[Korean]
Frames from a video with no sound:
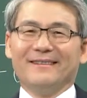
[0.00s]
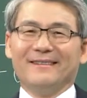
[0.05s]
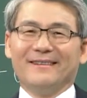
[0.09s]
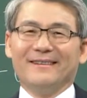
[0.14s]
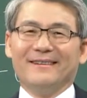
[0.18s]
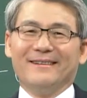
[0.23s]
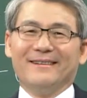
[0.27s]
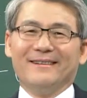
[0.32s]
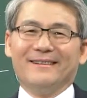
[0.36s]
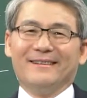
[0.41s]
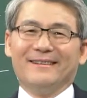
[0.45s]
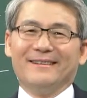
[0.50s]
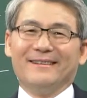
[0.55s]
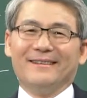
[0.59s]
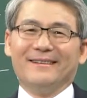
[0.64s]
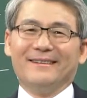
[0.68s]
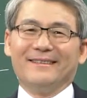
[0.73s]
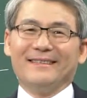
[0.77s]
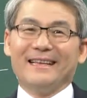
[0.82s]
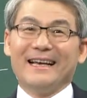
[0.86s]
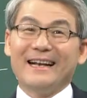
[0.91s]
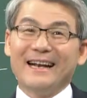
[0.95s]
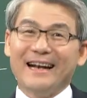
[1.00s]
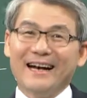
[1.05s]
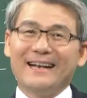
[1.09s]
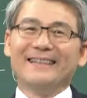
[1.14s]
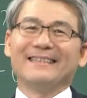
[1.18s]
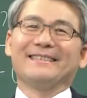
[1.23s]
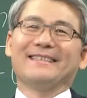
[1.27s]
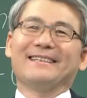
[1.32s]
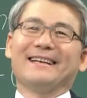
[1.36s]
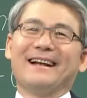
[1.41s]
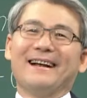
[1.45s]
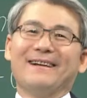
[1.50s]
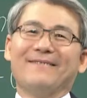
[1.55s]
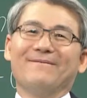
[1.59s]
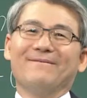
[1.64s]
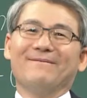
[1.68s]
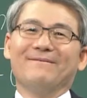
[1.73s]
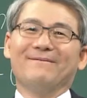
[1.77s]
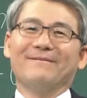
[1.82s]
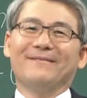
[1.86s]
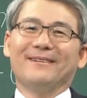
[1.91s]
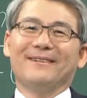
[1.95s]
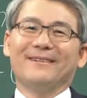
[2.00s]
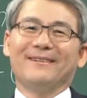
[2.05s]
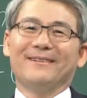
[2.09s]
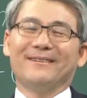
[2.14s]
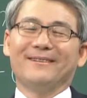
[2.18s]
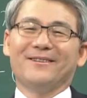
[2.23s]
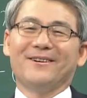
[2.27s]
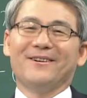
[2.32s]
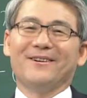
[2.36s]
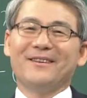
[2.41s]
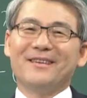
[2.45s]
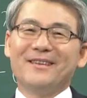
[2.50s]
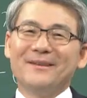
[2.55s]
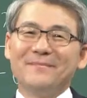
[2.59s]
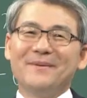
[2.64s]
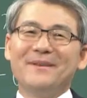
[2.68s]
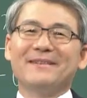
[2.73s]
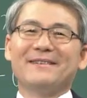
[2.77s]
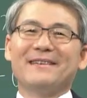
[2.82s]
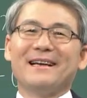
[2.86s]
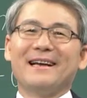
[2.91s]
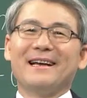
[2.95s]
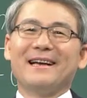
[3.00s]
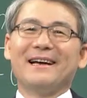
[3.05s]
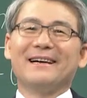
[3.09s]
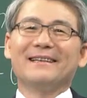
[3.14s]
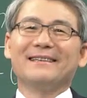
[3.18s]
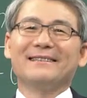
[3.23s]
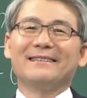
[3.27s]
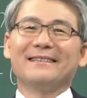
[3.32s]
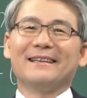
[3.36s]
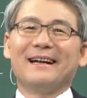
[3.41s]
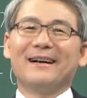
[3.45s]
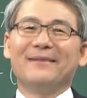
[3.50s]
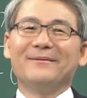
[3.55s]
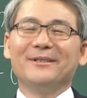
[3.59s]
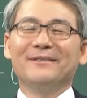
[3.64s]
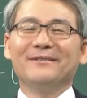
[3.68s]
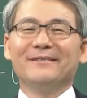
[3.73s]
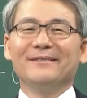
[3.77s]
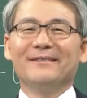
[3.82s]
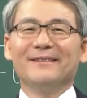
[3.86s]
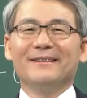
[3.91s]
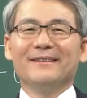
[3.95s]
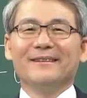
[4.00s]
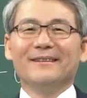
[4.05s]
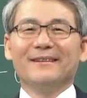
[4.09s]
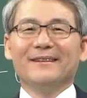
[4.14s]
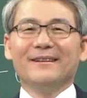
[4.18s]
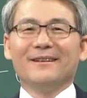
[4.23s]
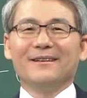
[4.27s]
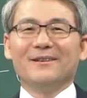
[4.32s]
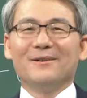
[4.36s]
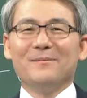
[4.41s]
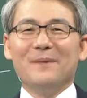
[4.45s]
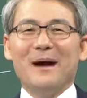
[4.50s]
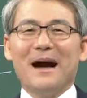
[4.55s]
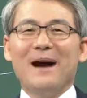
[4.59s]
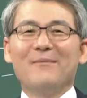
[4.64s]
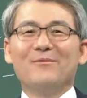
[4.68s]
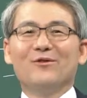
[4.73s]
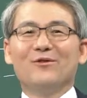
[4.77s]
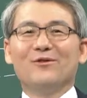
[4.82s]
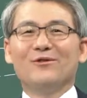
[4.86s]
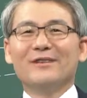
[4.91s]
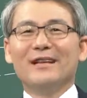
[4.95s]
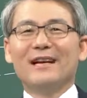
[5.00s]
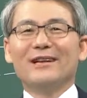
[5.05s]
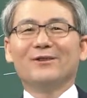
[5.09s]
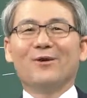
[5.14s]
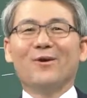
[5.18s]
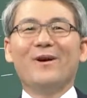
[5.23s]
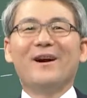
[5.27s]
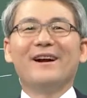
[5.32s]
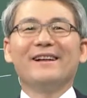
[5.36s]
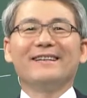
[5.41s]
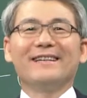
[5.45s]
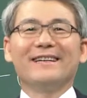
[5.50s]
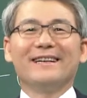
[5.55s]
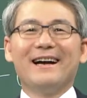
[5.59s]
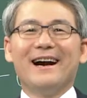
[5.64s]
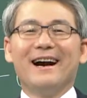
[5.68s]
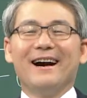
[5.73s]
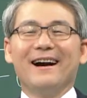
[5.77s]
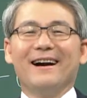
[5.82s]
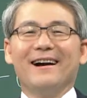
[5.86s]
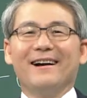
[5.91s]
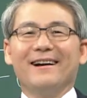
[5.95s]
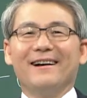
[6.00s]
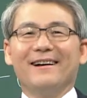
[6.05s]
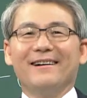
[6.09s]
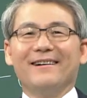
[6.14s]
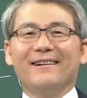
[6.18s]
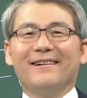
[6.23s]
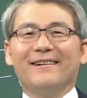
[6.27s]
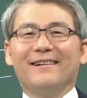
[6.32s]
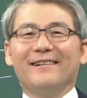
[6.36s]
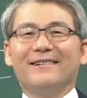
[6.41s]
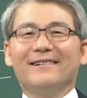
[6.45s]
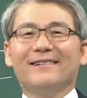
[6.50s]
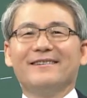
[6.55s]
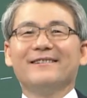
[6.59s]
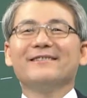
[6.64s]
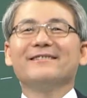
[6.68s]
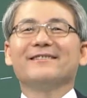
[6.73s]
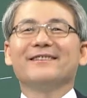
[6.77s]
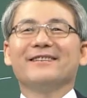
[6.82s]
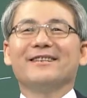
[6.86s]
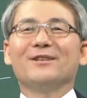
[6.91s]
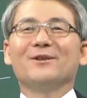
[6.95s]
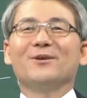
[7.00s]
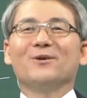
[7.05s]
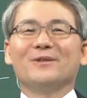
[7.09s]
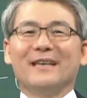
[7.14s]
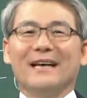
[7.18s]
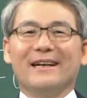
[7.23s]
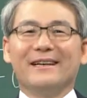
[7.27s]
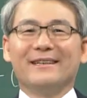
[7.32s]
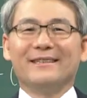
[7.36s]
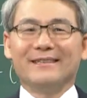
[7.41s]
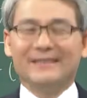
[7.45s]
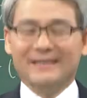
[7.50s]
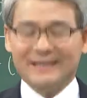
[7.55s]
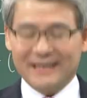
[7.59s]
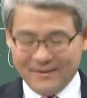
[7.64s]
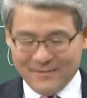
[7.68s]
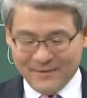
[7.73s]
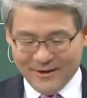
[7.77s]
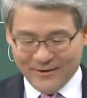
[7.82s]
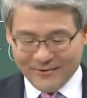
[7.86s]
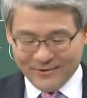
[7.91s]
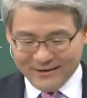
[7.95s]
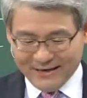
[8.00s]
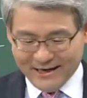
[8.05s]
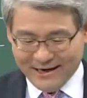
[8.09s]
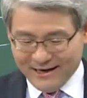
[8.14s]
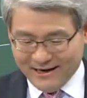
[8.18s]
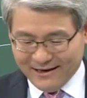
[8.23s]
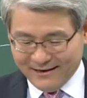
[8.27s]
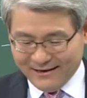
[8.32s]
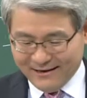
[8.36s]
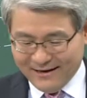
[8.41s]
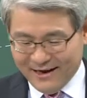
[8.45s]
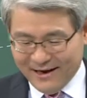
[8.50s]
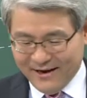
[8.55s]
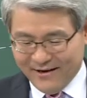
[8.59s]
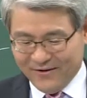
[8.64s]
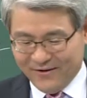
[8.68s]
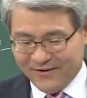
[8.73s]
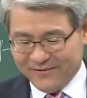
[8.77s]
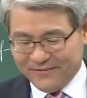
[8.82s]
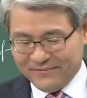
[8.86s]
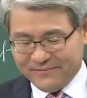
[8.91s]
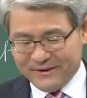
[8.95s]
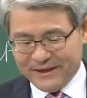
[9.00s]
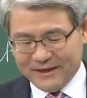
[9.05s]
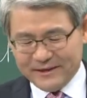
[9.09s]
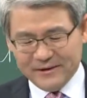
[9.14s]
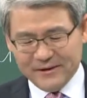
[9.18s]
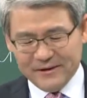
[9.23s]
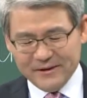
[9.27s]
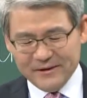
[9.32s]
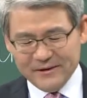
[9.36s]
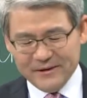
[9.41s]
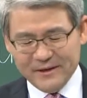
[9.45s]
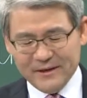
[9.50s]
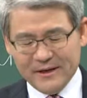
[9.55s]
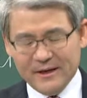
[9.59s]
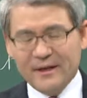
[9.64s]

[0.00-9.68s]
어, 사랑하는 사람. 더 깊이 사랑하는 사람은 그 마음으로 그냥 통하니까 어, 그 기도 잘하는 사람이라고 생각을 해요. 그래서